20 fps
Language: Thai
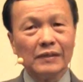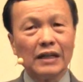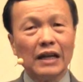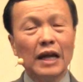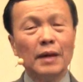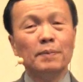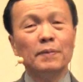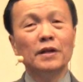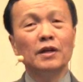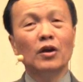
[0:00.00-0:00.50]

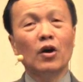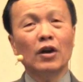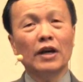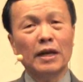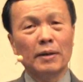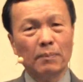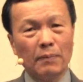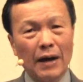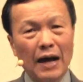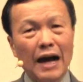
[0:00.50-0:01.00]
ให้พี่น้อง
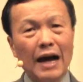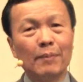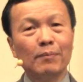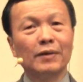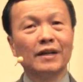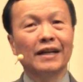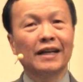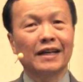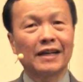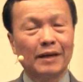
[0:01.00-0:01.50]
เห็นภาพ
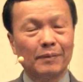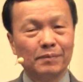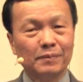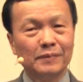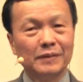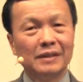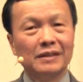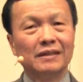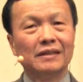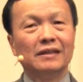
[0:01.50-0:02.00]
เลยนะครับ
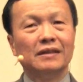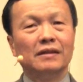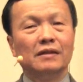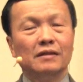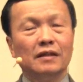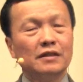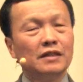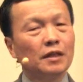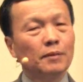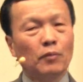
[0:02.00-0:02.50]

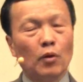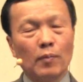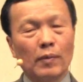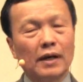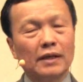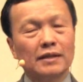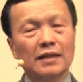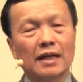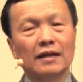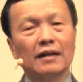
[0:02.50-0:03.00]
ที่จริงผม
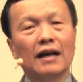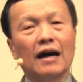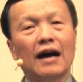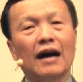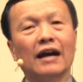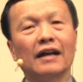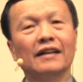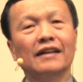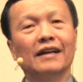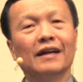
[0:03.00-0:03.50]
กาจันดา
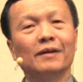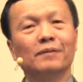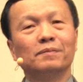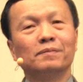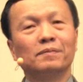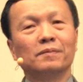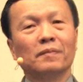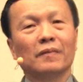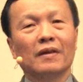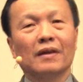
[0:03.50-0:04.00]
เนี่ย
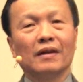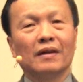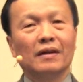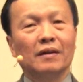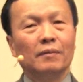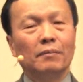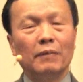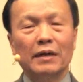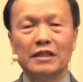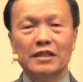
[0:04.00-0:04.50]

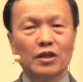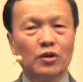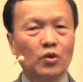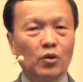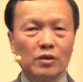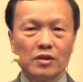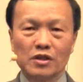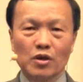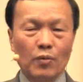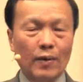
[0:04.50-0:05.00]
ไม่ใช่ค
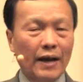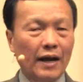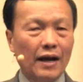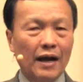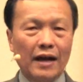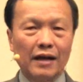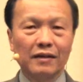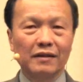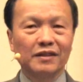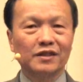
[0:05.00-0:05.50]
นแสวง
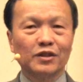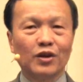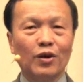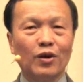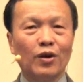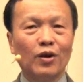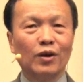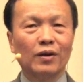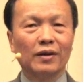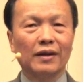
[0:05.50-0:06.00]
หาเงินทอ
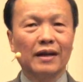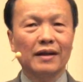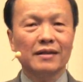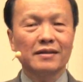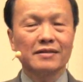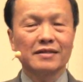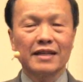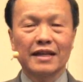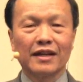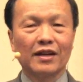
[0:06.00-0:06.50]
งและ
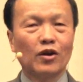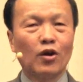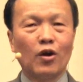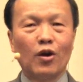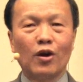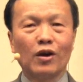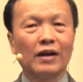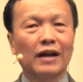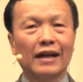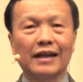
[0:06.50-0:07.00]
สิ่งขอ
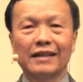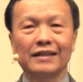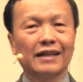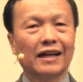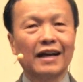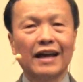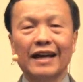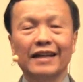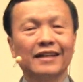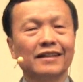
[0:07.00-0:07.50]
งอะไรจาก
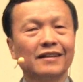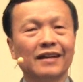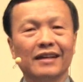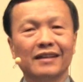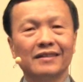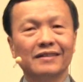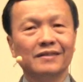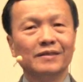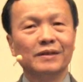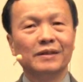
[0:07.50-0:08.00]
ใครทั้งนั้น
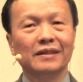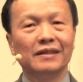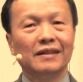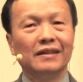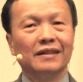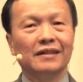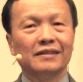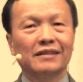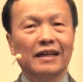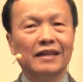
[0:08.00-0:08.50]

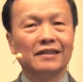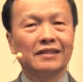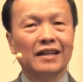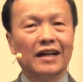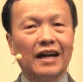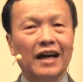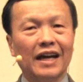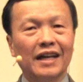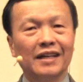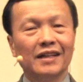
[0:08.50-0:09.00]
ท่านจะ
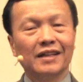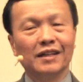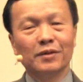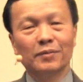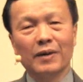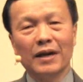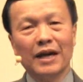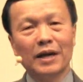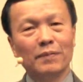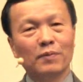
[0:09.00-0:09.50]
ให้หรือ
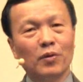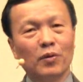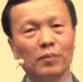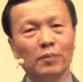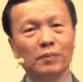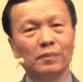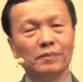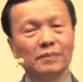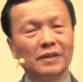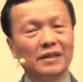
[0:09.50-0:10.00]
ไม่ให้ผม
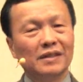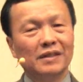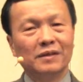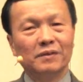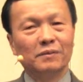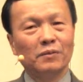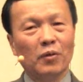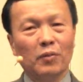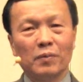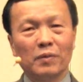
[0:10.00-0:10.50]

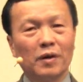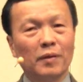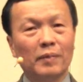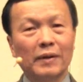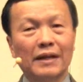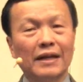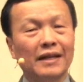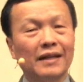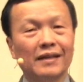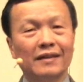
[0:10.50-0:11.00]
ผมก็ไม่
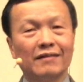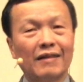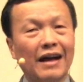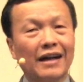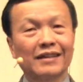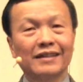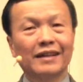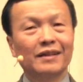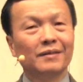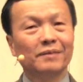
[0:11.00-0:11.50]
ได้รัก
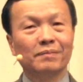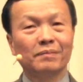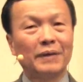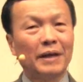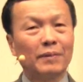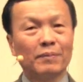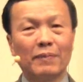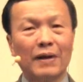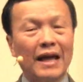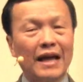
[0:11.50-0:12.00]
ท่านเปลี่
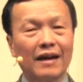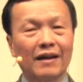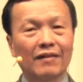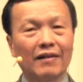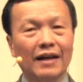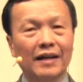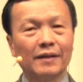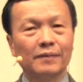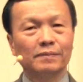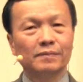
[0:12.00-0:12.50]
ยนแปลงอะ
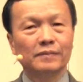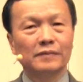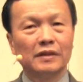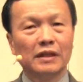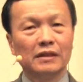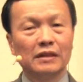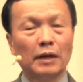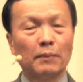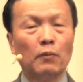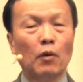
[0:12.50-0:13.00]
ไร
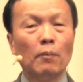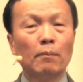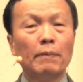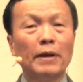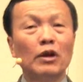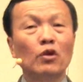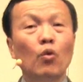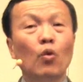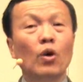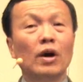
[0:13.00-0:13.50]
แต่ผมเป็
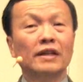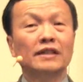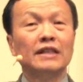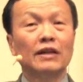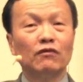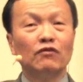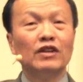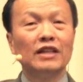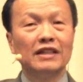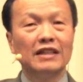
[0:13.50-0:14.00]
นห่วงจิ
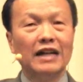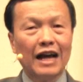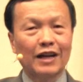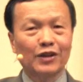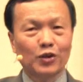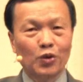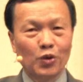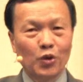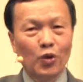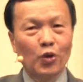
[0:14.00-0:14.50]
ตวิญณ
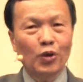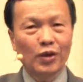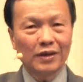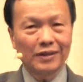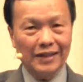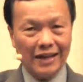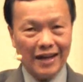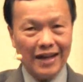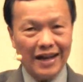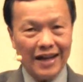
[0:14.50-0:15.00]
ของคน
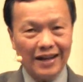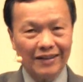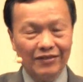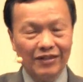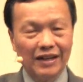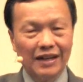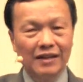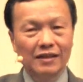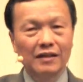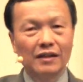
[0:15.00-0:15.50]
ต่างหาก
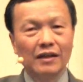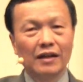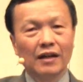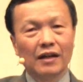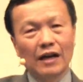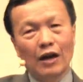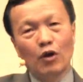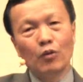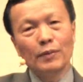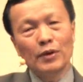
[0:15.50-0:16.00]
ว่า
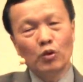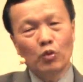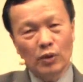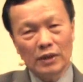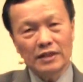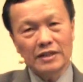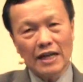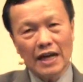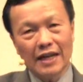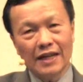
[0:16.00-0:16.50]
เขามีหัว
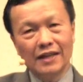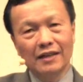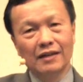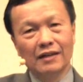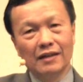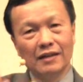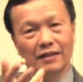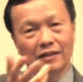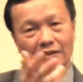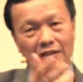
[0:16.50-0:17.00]
ใจ
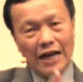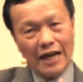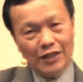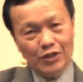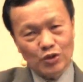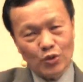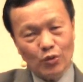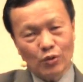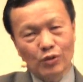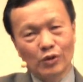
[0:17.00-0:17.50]
ยา
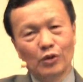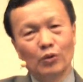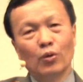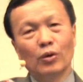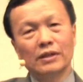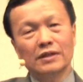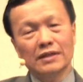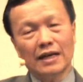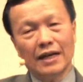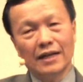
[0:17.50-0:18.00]
จกหรือหั
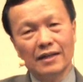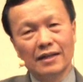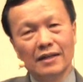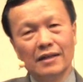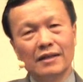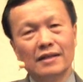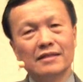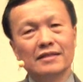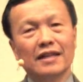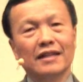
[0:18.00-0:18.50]
วใจ
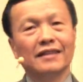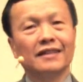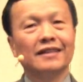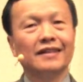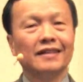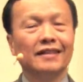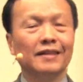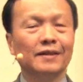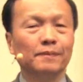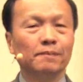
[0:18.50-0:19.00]
เศรษ
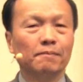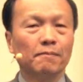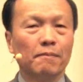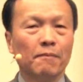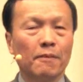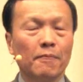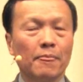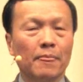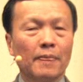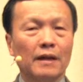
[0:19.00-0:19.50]
ฐี
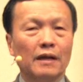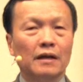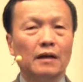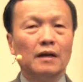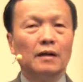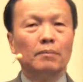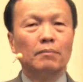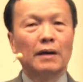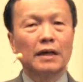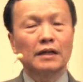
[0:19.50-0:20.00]

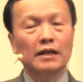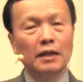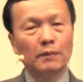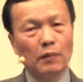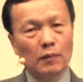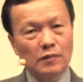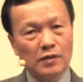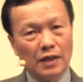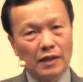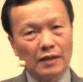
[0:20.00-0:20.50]
บางทีผ
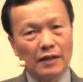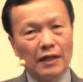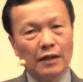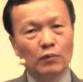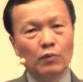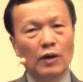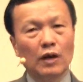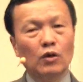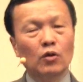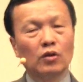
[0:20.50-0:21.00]
มสังเกต
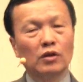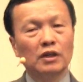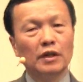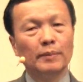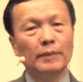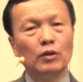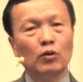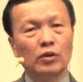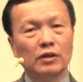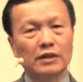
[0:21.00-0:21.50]
ว่าคนที่
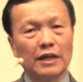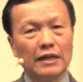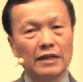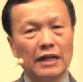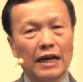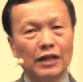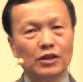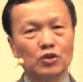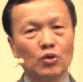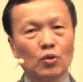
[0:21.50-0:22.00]
มีหัวใจ
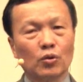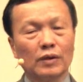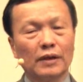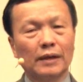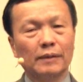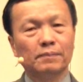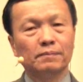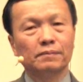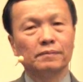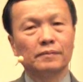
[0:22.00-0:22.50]
ยาจกเนี่
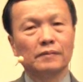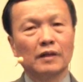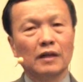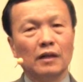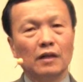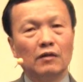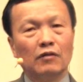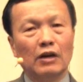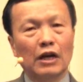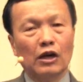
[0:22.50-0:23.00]
ย
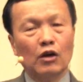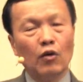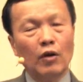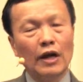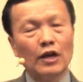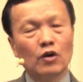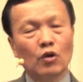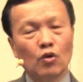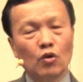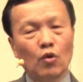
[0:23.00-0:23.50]
เวลาเขา
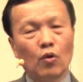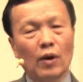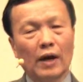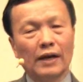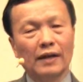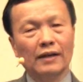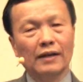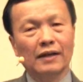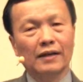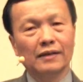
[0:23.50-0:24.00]
ให้ของขวัญ
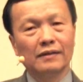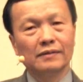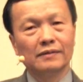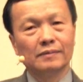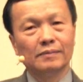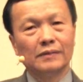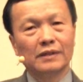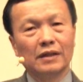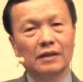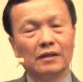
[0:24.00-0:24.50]
เนี่ย
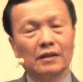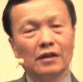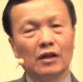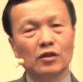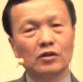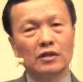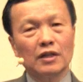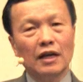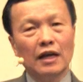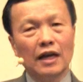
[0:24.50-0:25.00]
เขา
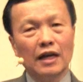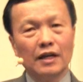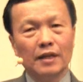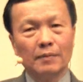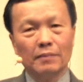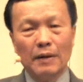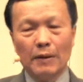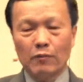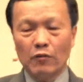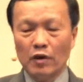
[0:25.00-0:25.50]
จะให้
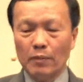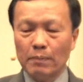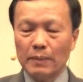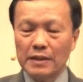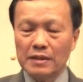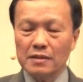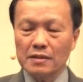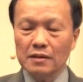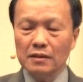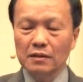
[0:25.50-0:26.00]
แบบว่าไป
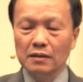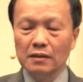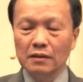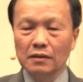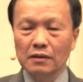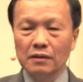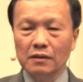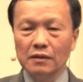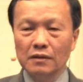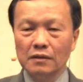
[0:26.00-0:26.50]
ซื้อ
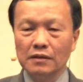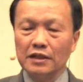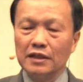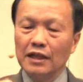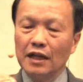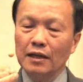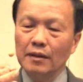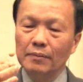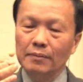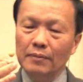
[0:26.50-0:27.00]
เที
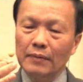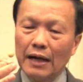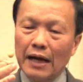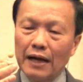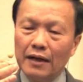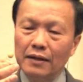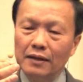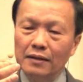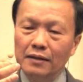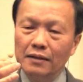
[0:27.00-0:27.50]
ยนมาอั
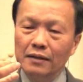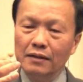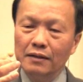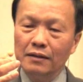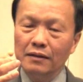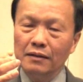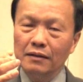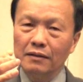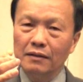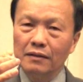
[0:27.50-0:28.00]
นนึง
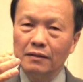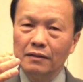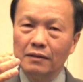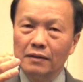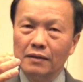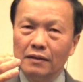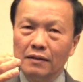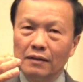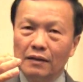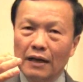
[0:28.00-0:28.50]

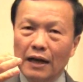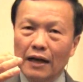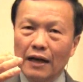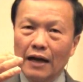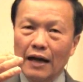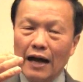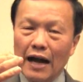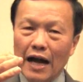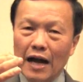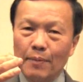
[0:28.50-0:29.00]
รา
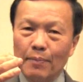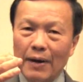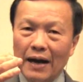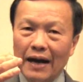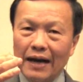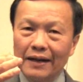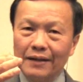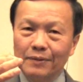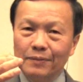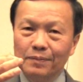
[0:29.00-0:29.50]
คาห้า
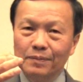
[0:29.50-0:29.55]
บาท